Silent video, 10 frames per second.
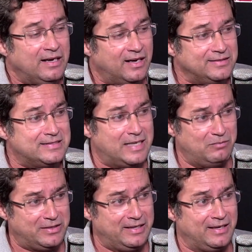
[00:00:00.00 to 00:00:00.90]
A gente
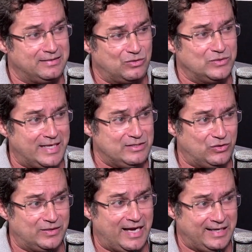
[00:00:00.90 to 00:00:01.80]
sabe que as
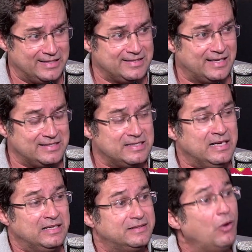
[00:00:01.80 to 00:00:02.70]
concessionárias elas
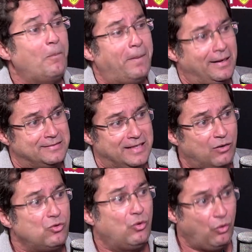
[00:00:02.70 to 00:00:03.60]
têm um
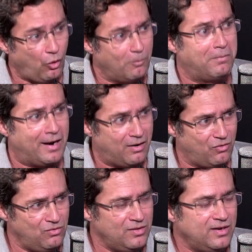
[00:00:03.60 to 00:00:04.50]
padrão
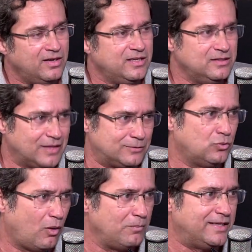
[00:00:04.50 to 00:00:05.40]
global e
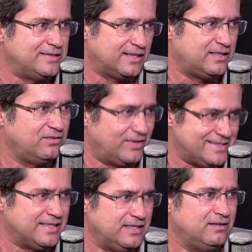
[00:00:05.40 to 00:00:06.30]
naturalmente aqui vai
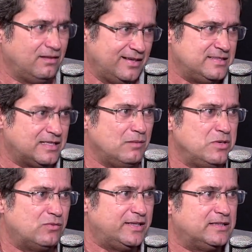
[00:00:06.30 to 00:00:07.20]
seguir esse
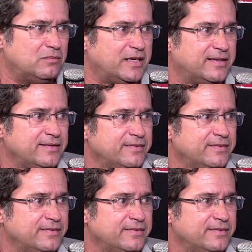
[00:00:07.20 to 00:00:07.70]
caminho aí também, né?